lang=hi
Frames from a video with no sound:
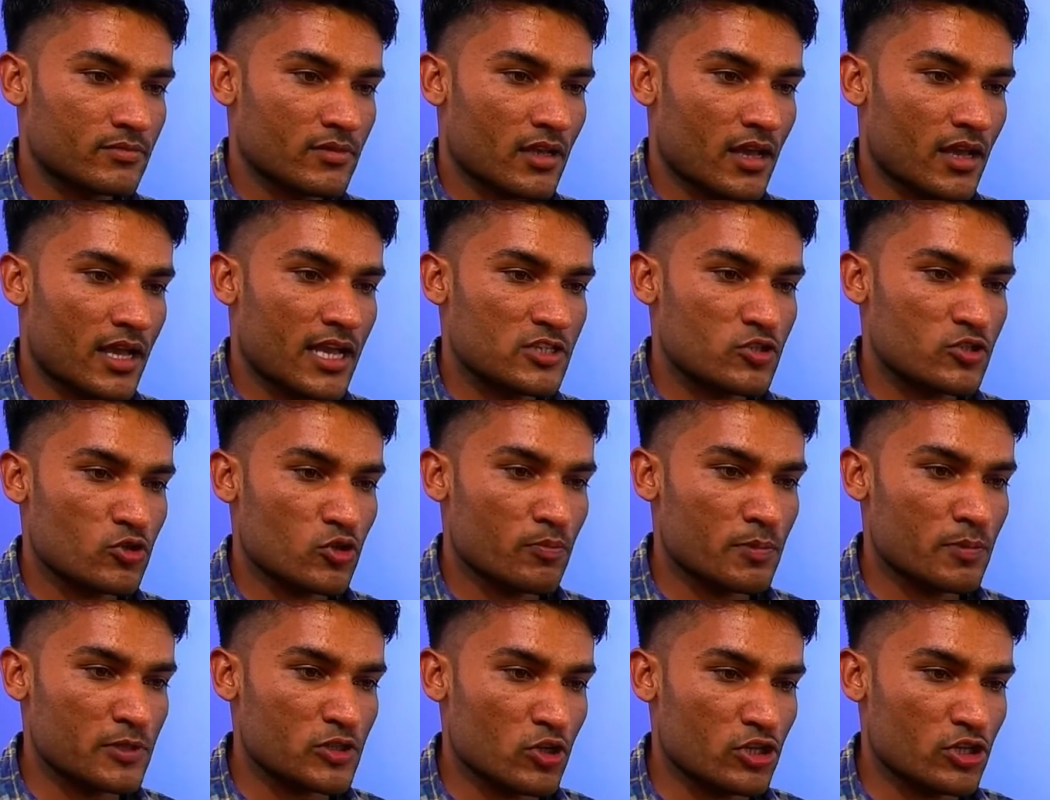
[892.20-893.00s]
हाँ
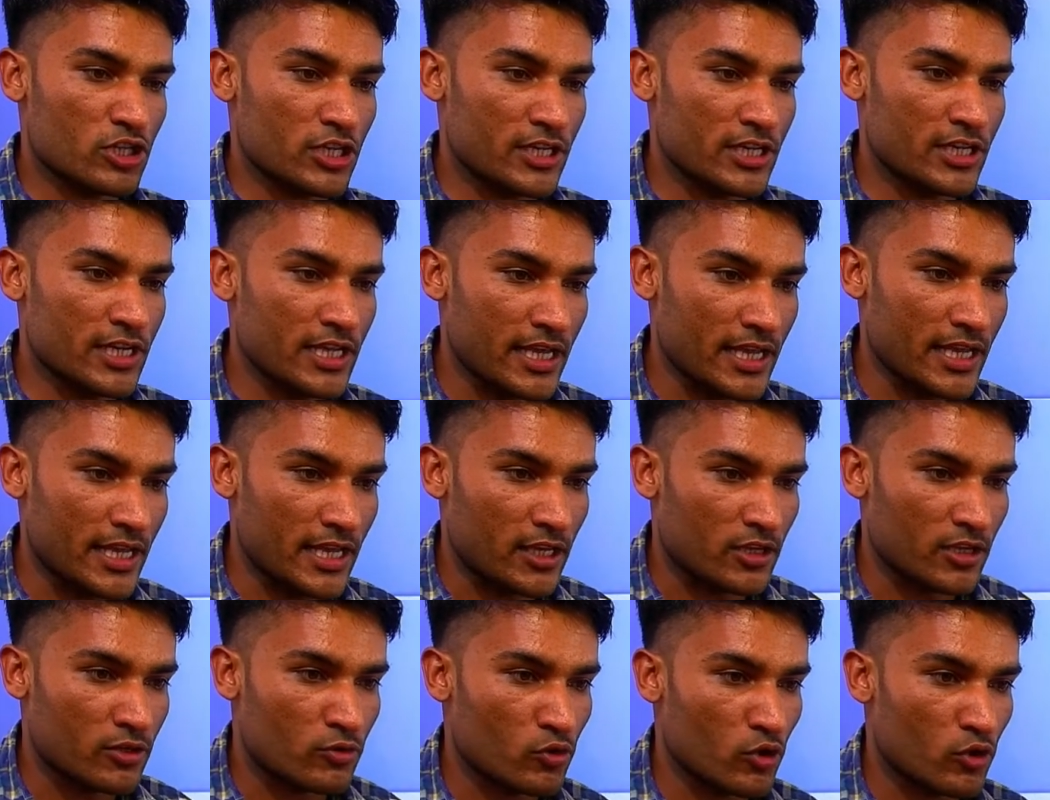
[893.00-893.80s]
सुरूपी चौधरी डी
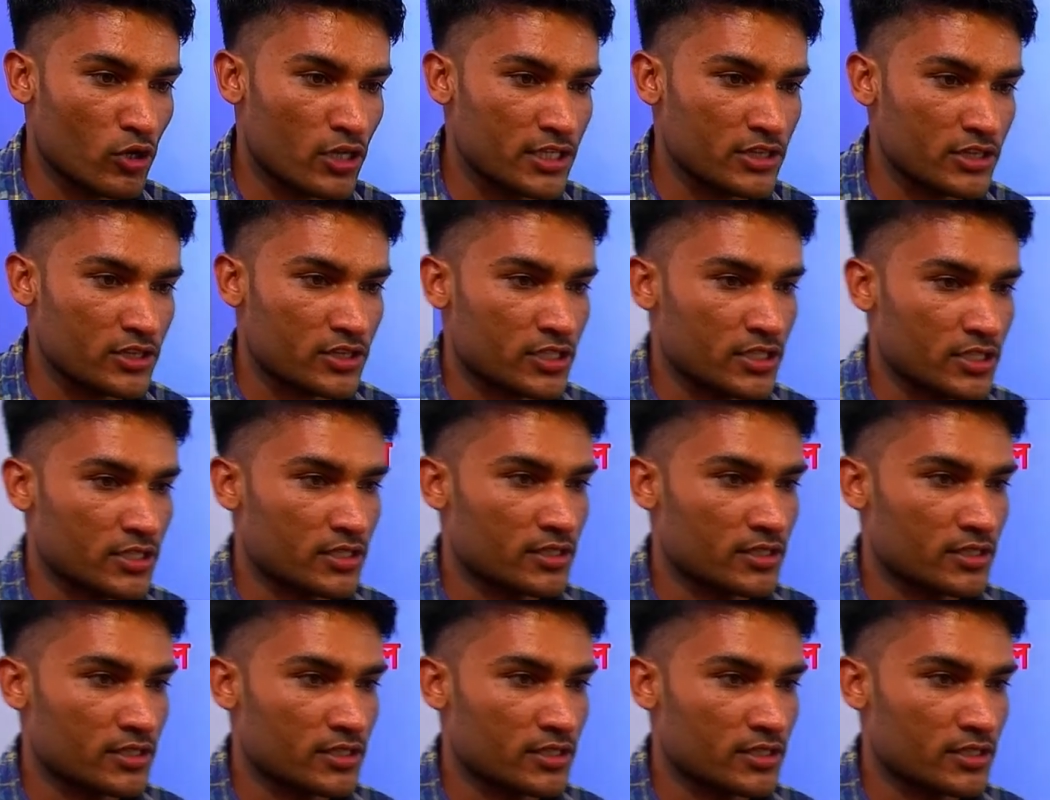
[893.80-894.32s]
रोहित